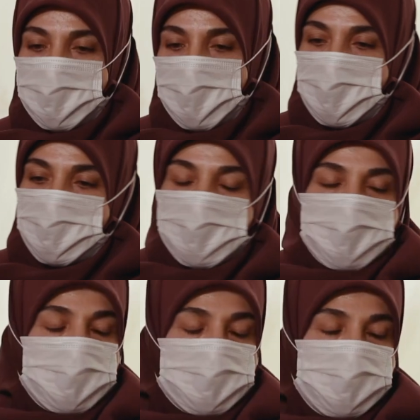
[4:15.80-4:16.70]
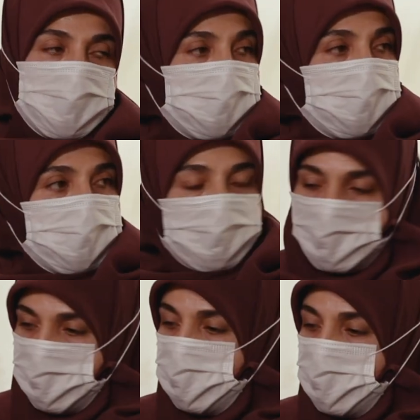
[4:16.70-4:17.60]
كنا بالريحانيه
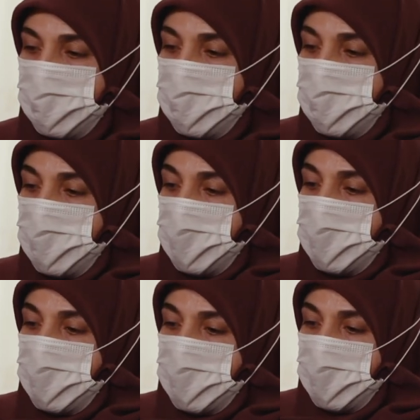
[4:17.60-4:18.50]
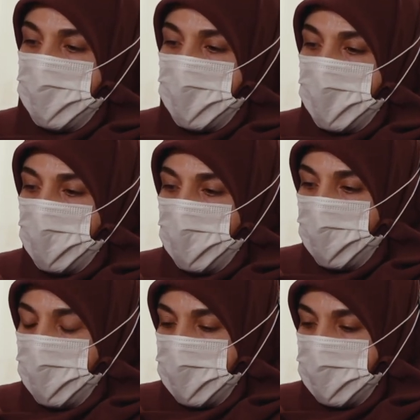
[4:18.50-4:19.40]
إيه. إيه،
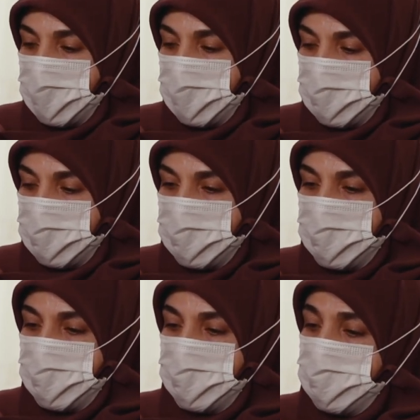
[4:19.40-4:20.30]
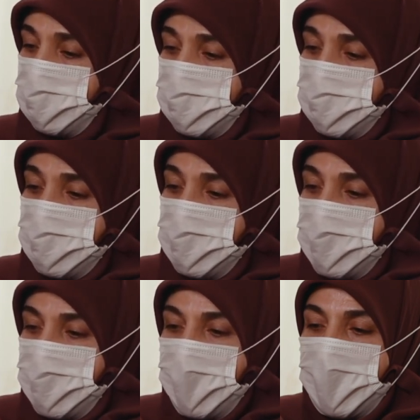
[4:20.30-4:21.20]
وبلشت
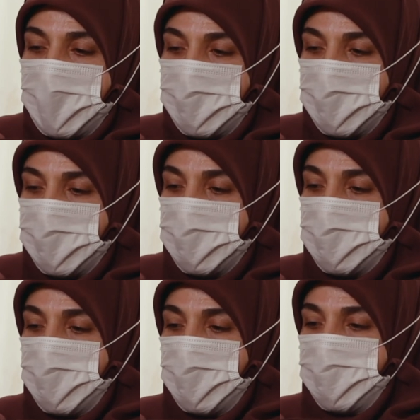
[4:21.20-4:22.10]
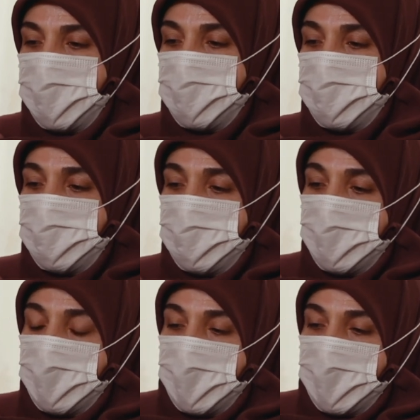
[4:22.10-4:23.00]
حياة جديدة تقريبا
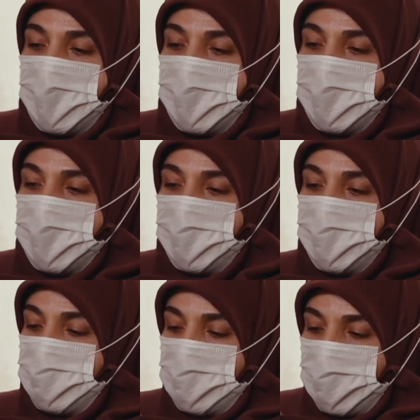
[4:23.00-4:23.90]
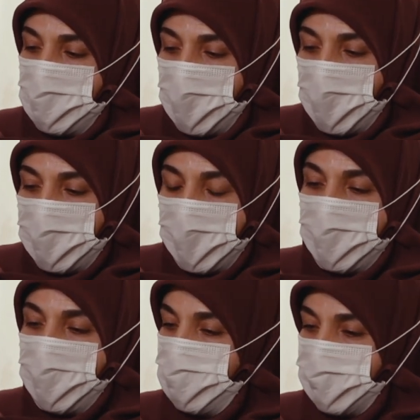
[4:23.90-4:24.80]
آه، مو
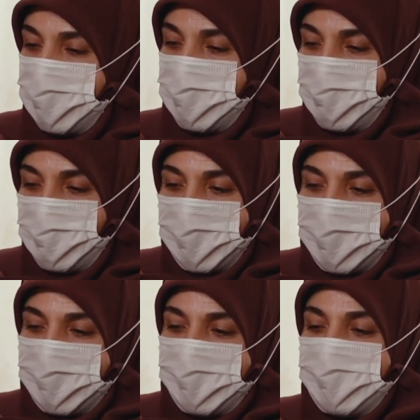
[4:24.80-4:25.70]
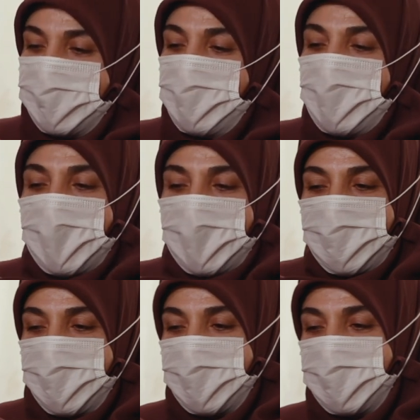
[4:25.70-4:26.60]
مفهوم شيء هون يعني اسا ما
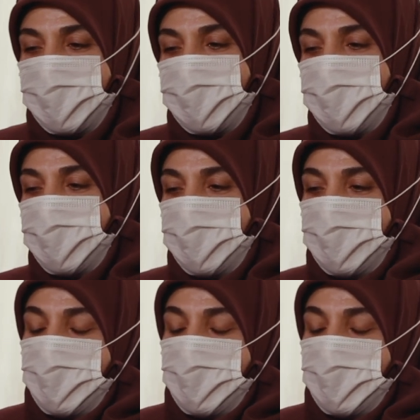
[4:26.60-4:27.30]
بنعرف نحكي تركي